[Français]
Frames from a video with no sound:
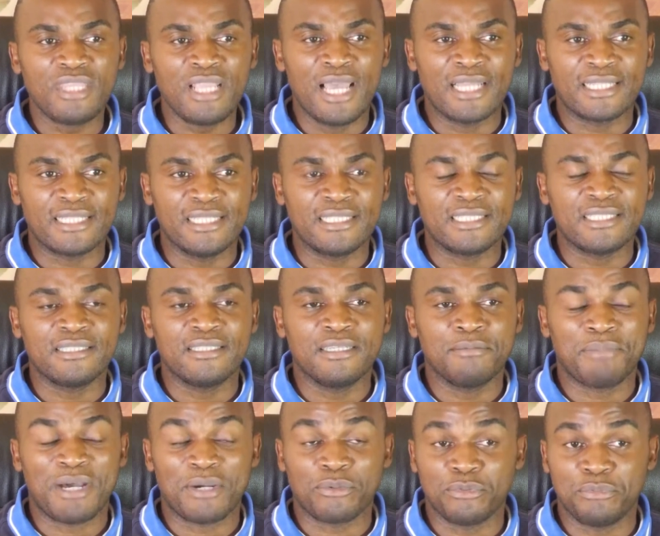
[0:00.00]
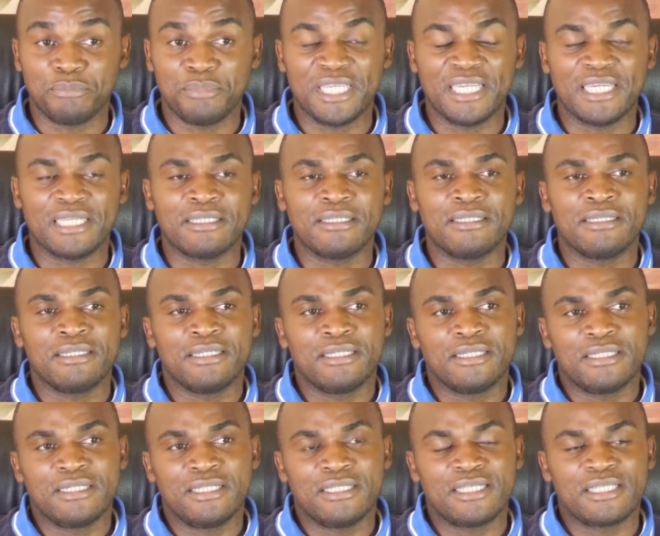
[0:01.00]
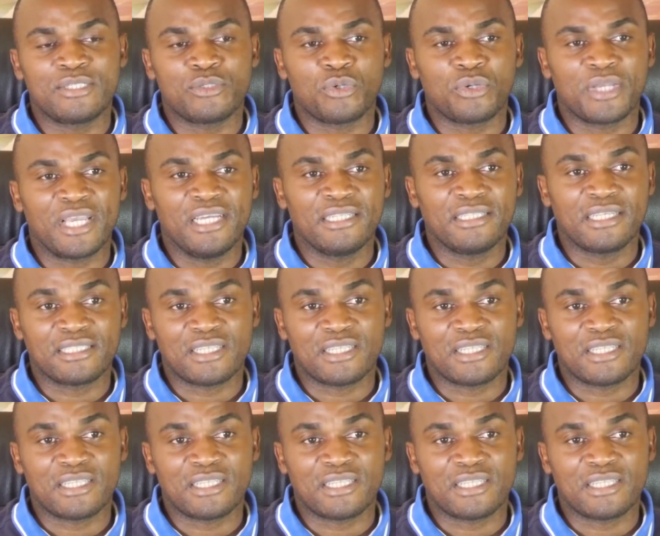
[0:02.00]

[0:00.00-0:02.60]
a décidé par le biais de ses organes,